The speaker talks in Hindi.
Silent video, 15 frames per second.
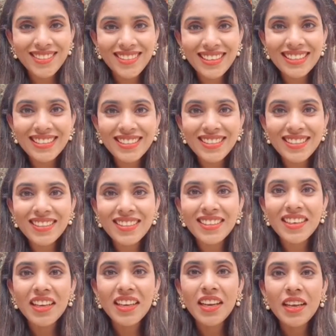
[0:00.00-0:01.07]
सिंह
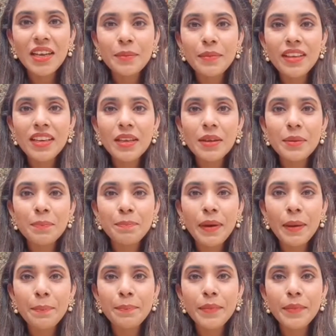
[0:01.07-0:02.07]
जी मेरे पप,